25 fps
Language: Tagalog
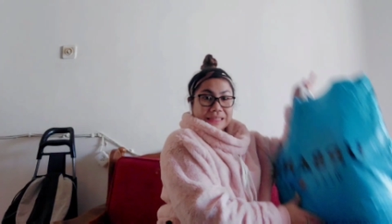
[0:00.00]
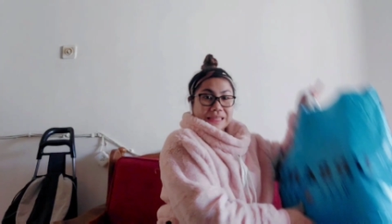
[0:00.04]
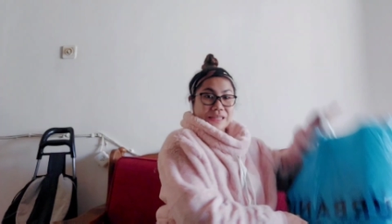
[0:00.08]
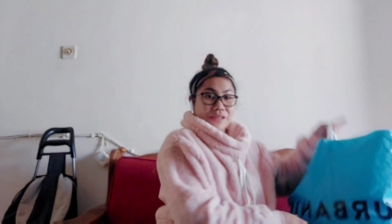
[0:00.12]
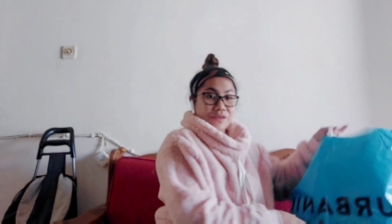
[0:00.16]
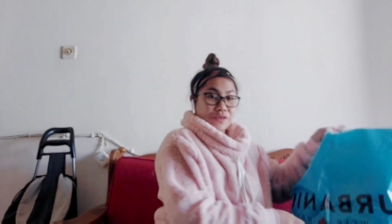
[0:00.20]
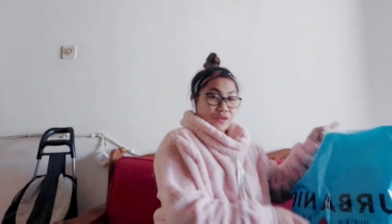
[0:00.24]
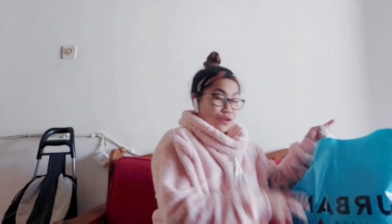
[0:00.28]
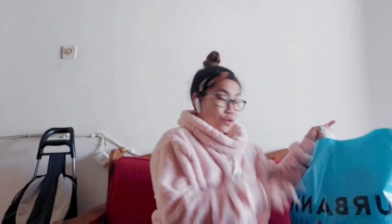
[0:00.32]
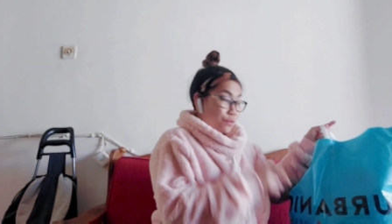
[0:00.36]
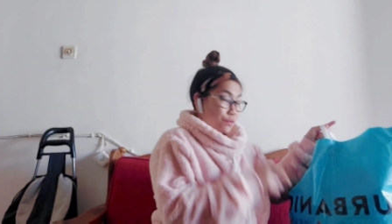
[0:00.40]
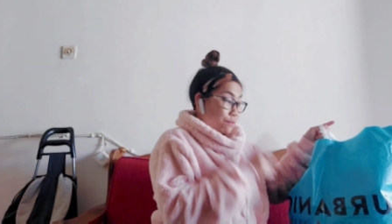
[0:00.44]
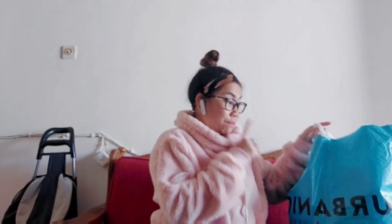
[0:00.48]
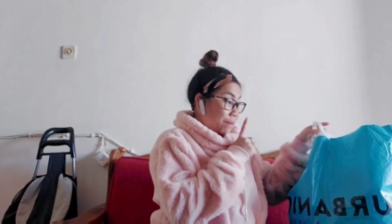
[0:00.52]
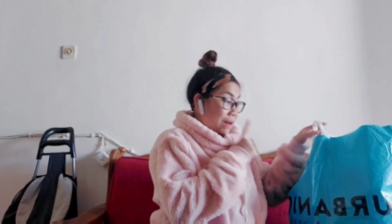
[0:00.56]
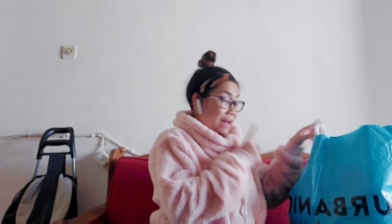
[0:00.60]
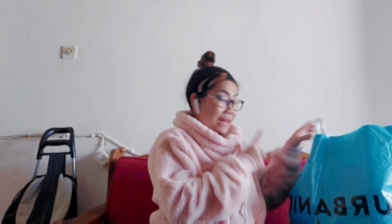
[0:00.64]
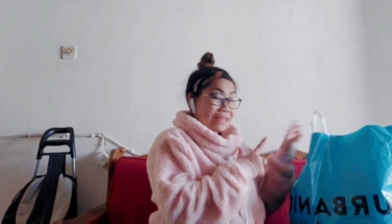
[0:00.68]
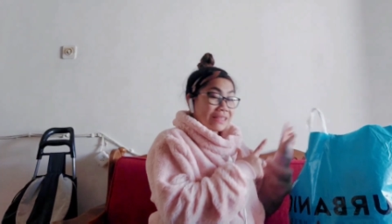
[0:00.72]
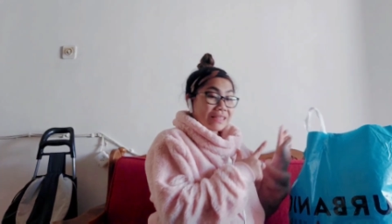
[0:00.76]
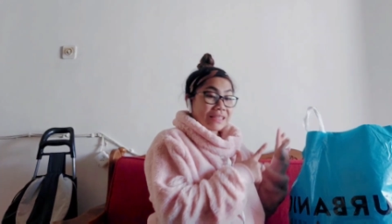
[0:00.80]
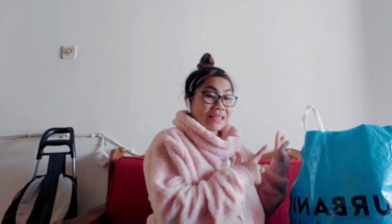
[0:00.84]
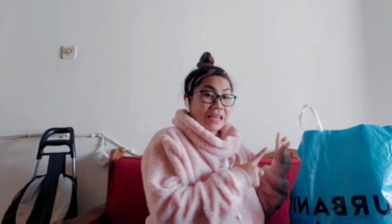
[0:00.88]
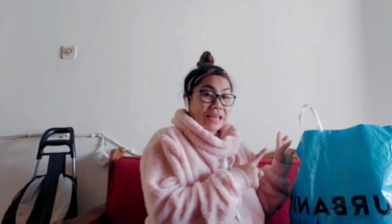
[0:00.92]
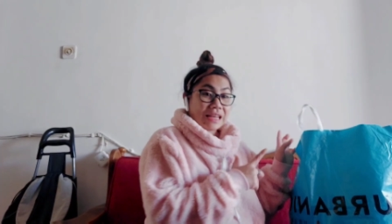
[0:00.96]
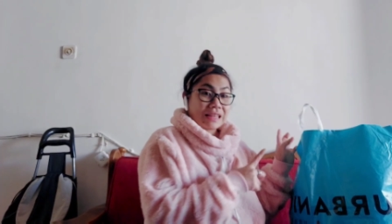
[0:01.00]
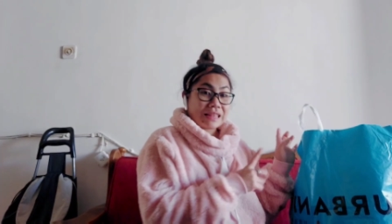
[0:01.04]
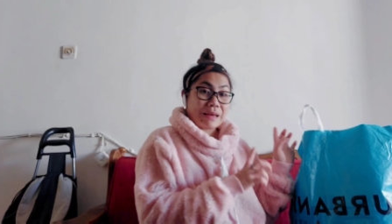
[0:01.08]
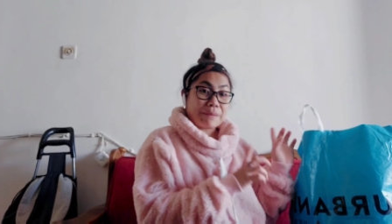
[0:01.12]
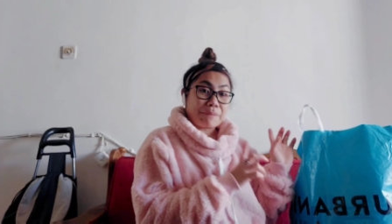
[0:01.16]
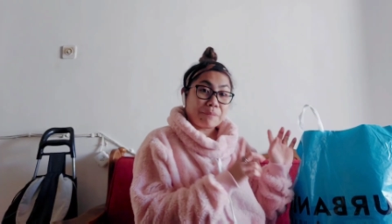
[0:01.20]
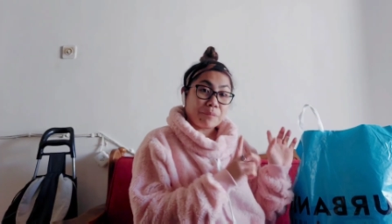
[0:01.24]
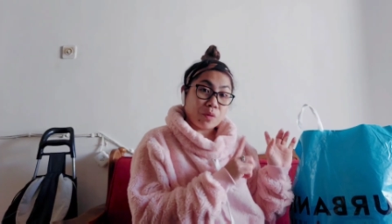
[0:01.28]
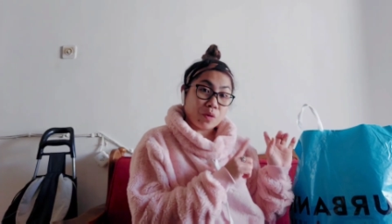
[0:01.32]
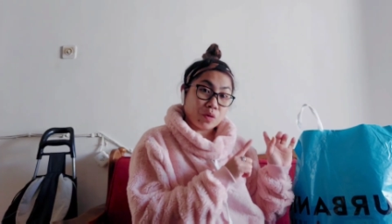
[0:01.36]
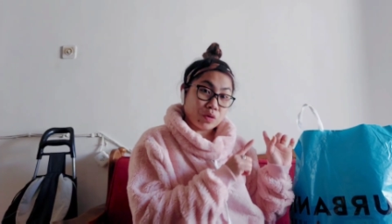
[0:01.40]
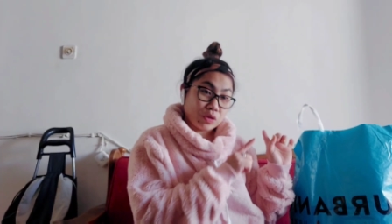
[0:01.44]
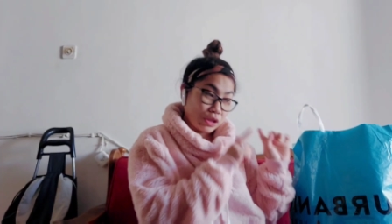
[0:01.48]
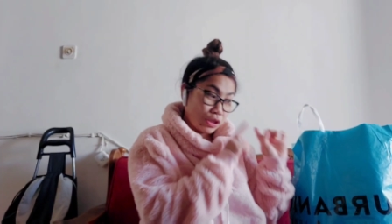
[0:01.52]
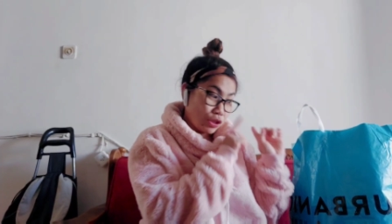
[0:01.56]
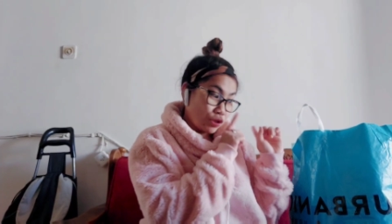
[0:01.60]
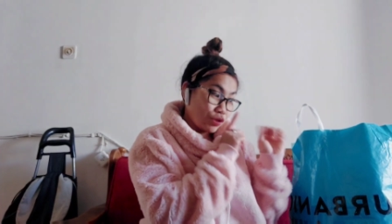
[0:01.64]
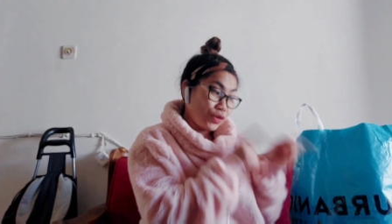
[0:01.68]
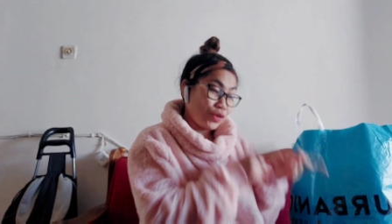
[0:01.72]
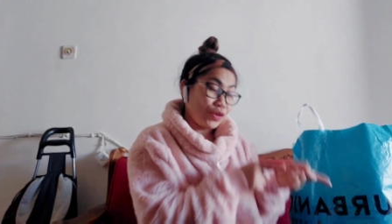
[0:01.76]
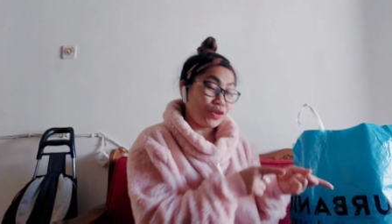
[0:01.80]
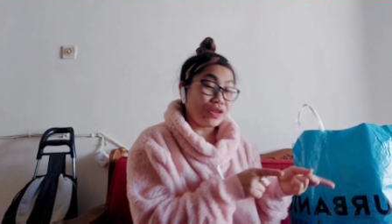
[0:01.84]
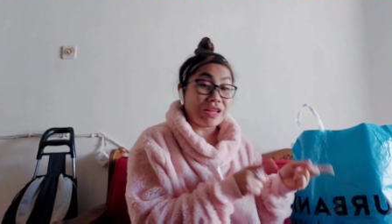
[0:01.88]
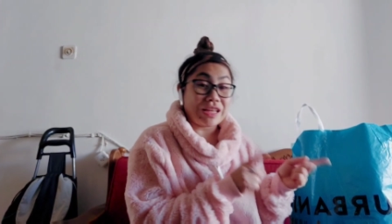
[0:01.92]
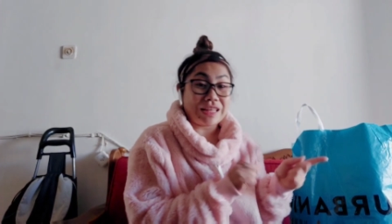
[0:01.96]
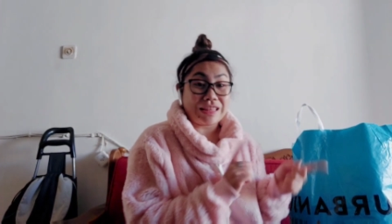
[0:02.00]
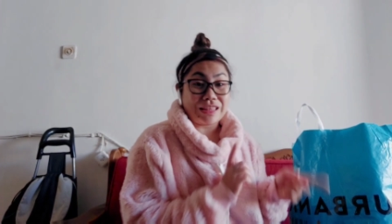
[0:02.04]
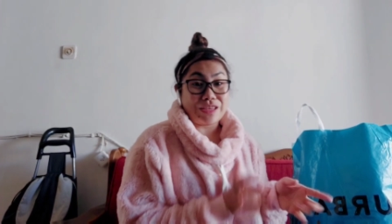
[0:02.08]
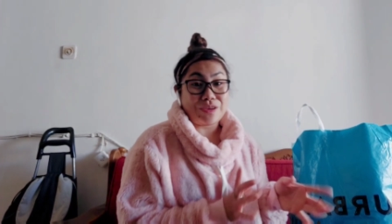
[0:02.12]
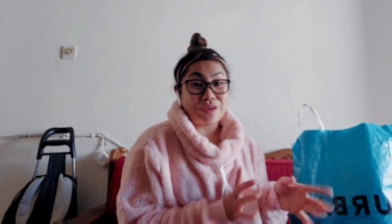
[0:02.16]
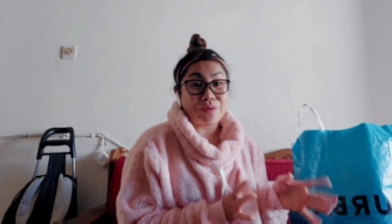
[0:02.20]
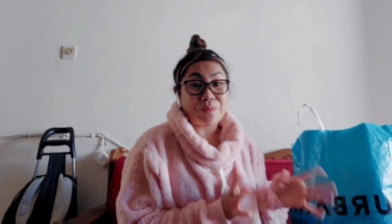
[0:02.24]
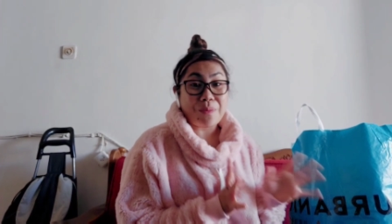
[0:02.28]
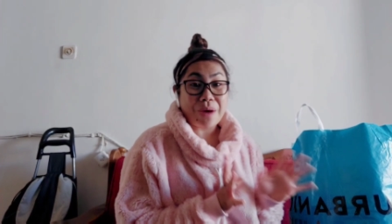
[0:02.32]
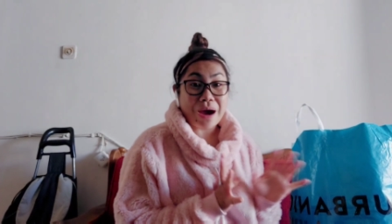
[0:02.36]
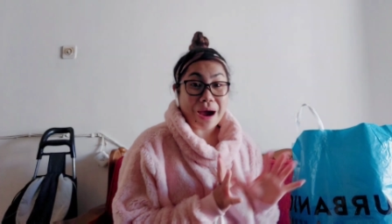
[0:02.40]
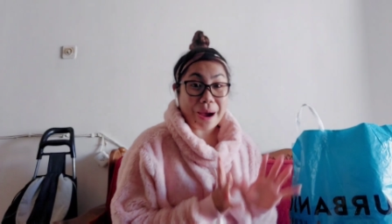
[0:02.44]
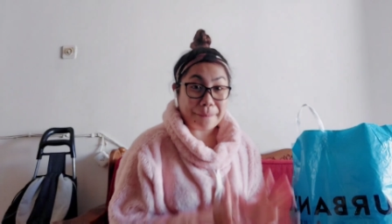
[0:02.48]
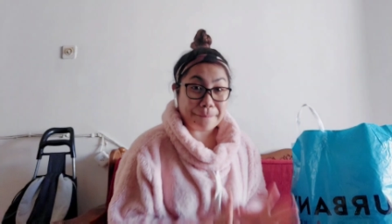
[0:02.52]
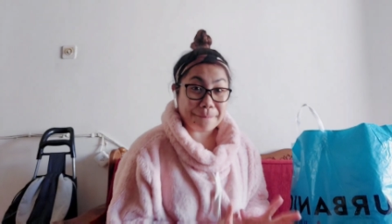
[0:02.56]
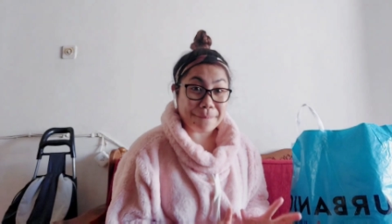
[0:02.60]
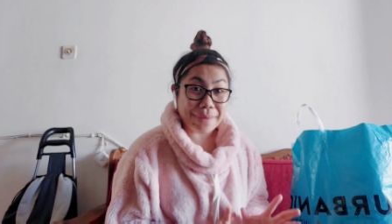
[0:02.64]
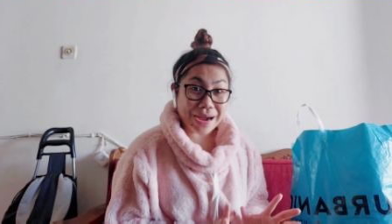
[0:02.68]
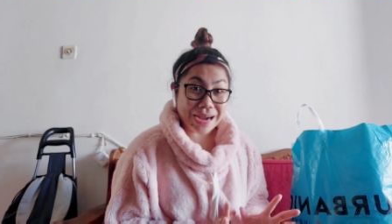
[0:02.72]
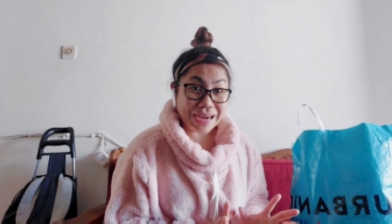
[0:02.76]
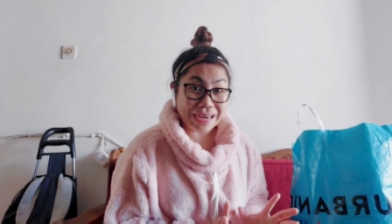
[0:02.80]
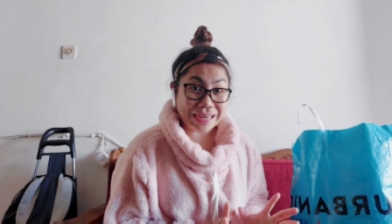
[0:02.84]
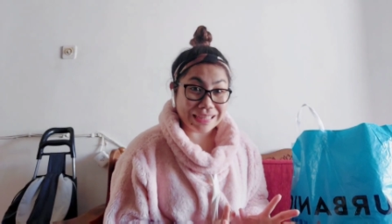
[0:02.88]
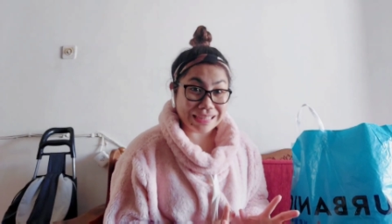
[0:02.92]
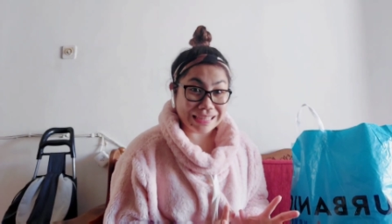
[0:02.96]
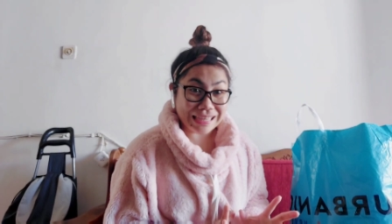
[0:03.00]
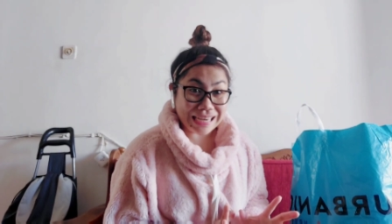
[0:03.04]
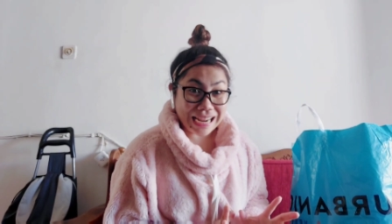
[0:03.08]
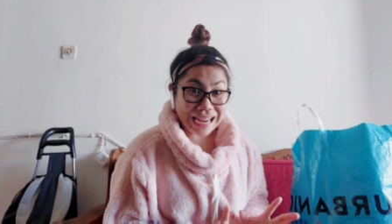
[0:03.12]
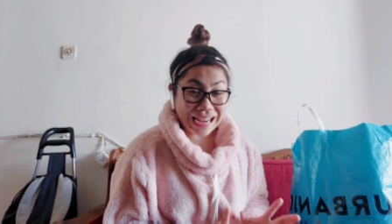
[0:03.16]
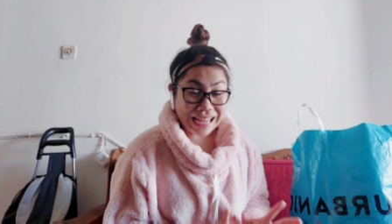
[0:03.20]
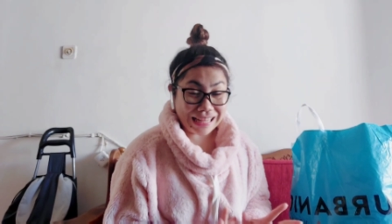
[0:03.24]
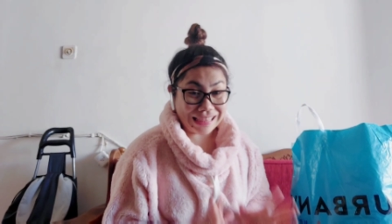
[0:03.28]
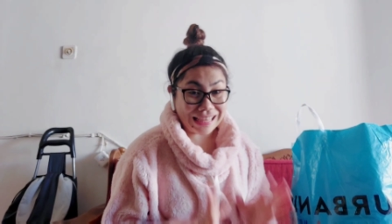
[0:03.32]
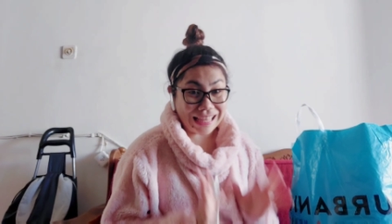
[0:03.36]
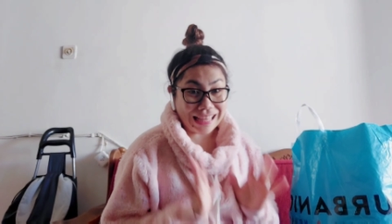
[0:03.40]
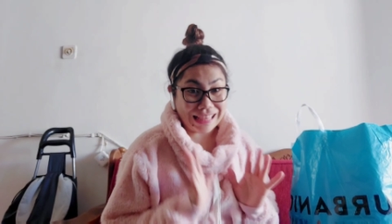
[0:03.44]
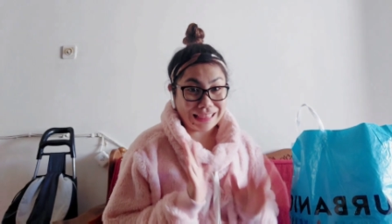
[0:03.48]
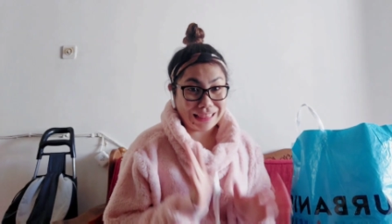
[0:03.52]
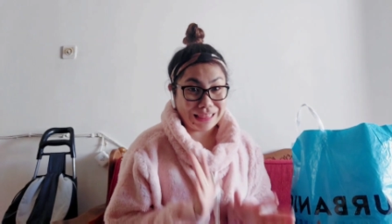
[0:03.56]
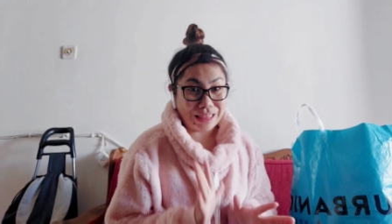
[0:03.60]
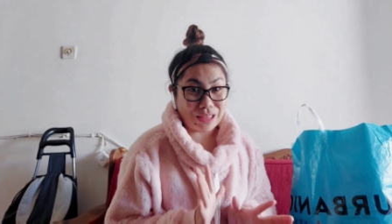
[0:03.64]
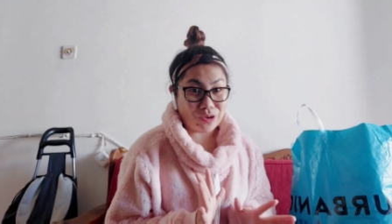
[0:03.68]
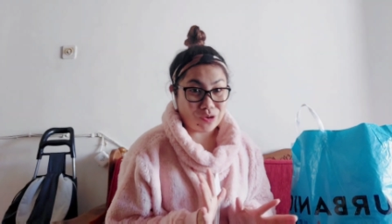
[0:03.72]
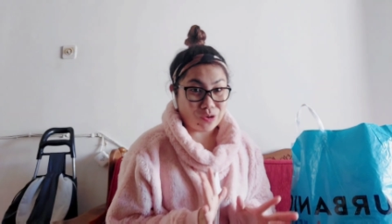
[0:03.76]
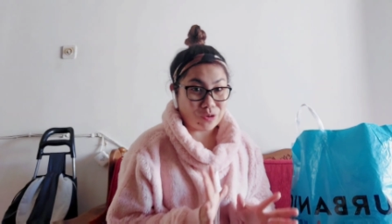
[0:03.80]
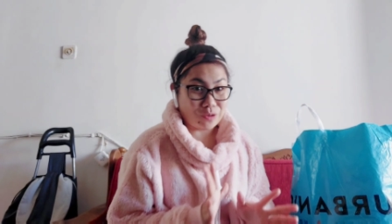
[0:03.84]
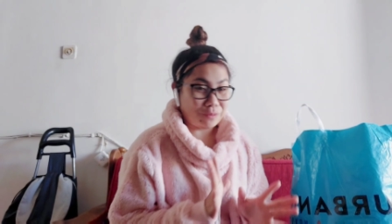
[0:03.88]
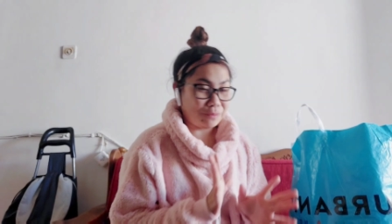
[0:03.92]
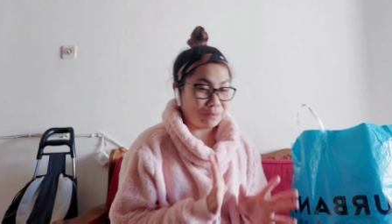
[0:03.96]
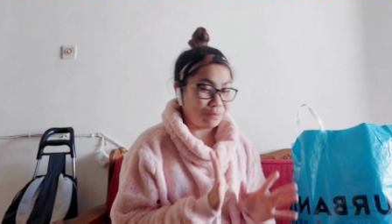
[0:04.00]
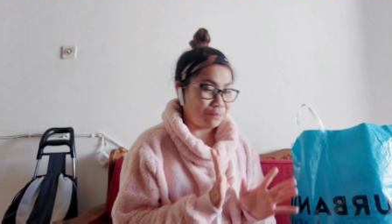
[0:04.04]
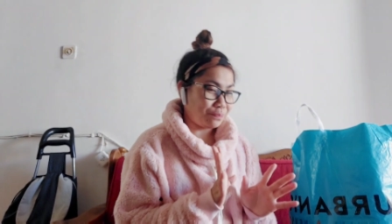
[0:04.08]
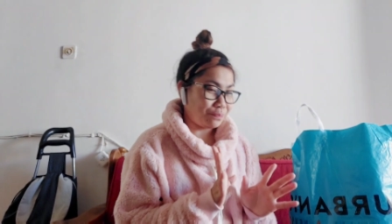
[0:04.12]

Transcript: sa inyo yung plastic. Tapos, isunod natin yung mga bag na tatlo.